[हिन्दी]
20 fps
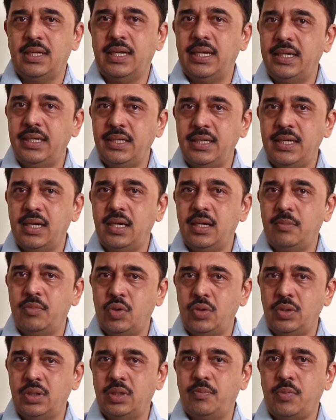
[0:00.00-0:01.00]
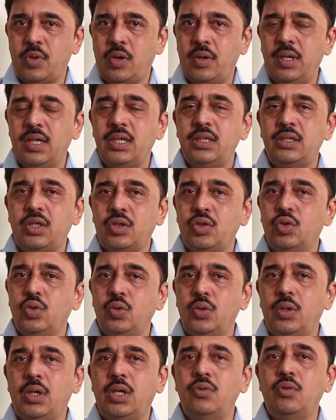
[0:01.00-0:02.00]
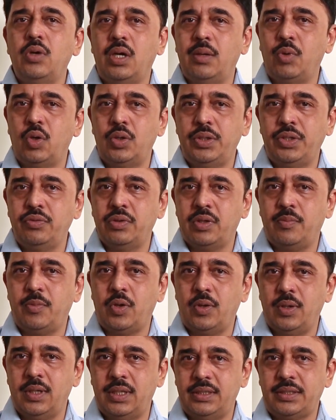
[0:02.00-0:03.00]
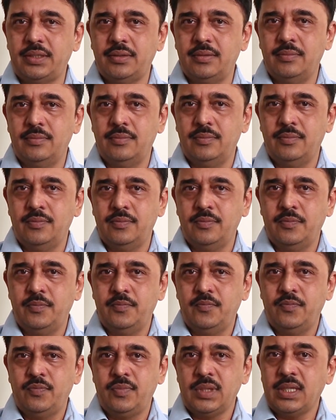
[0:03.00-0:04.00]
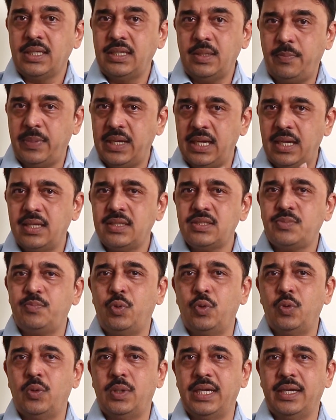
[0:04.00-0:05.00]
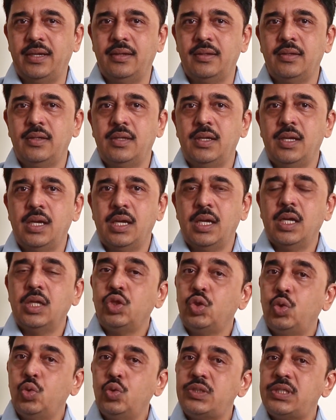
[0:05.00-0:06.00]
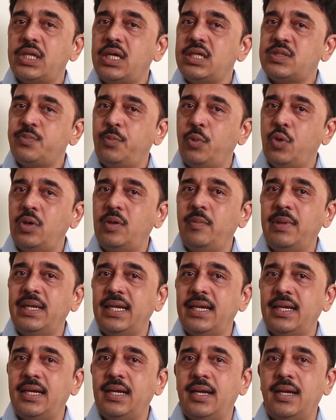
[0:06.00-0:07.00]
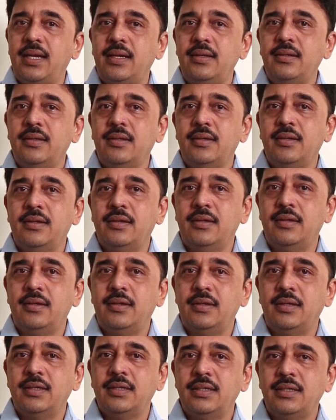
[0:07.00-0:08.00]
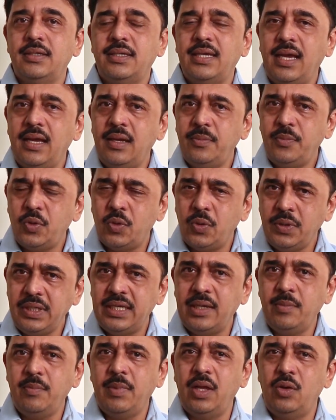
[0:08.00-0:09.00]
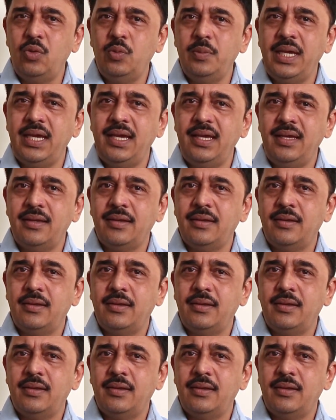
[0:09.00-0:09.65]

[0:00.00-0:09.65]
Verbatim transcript: आइडिया अबाउट द प्रोडक्ट नो हाउ अबाउट योर प्रोडक्ट ये पहला स्पोक है दूसरा स्पोक बनेगा क्या आपको ये मालूम है